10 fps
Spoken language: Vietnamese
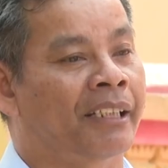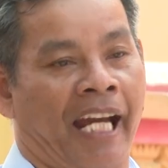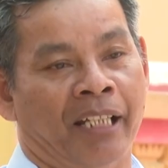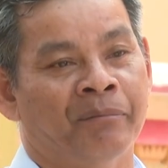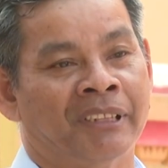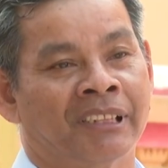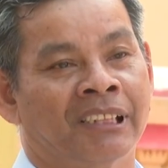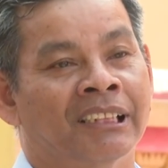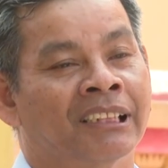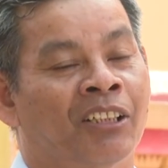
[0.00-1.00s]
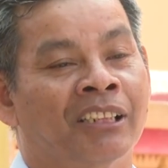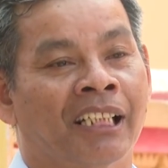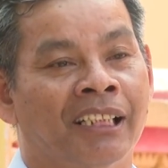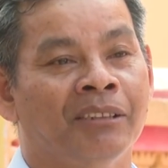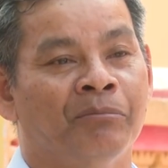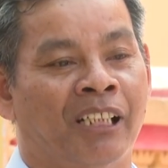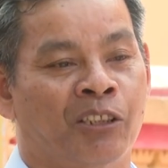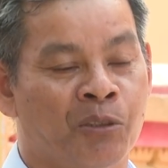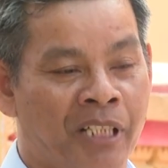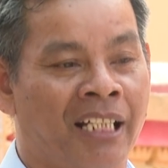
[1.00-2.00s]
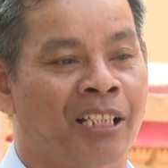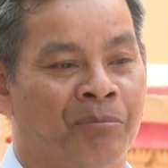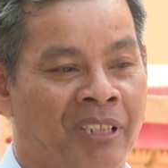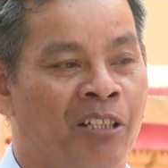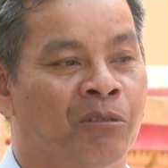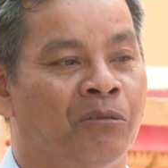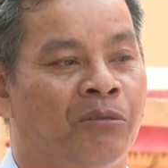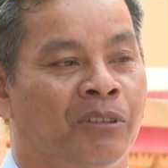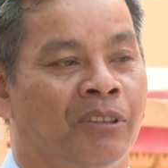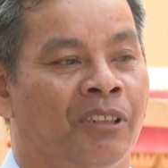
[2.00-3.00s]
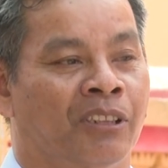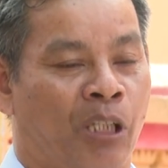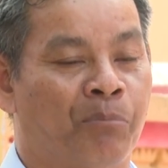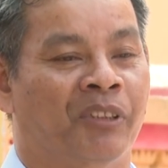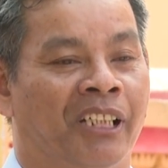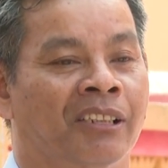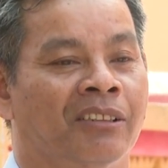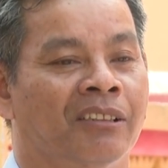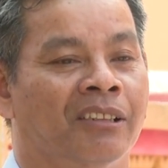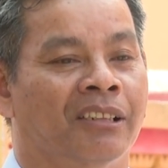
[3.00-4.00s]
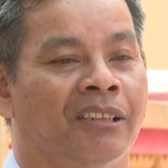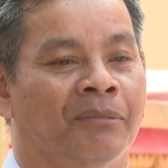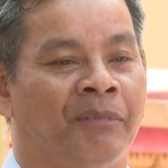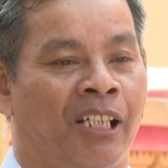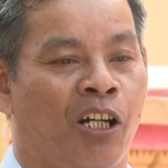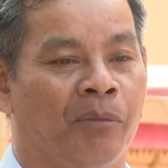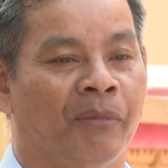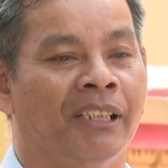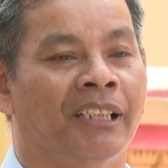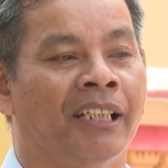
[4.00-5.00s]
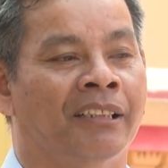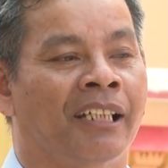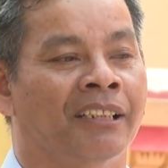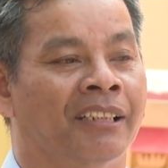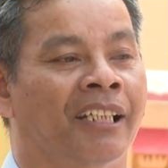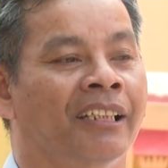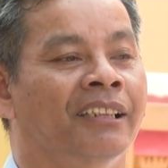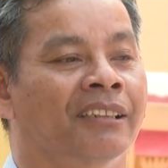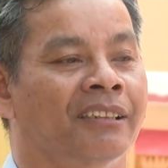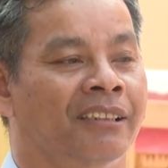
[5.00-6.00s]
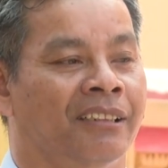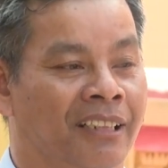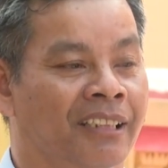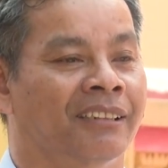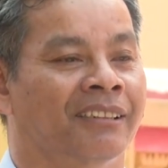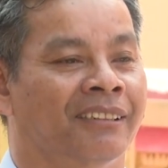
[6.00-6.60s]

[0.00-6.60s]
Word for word: giải mình chưa nói tới mà cố gắng làm sao tập luyện cho mà bơi để người ta nhìn thấy được